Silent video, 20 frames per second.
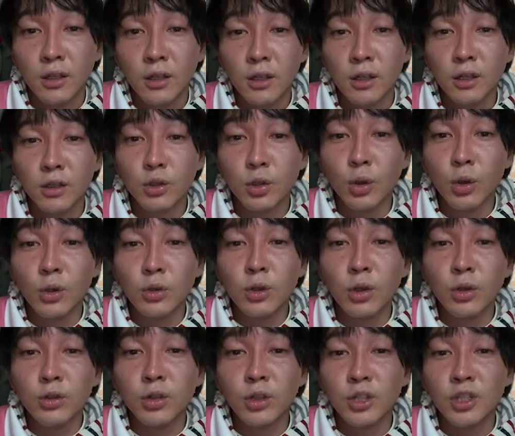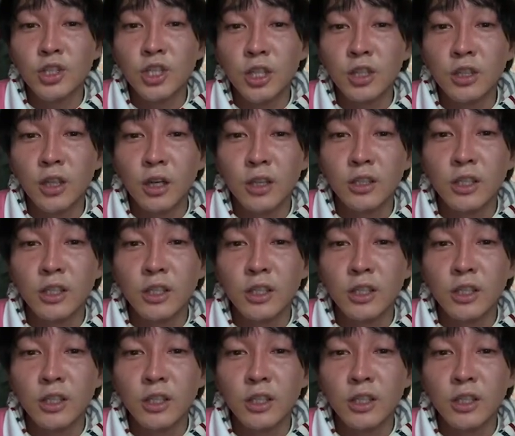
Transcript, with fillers: な。堂々と言っちゃった。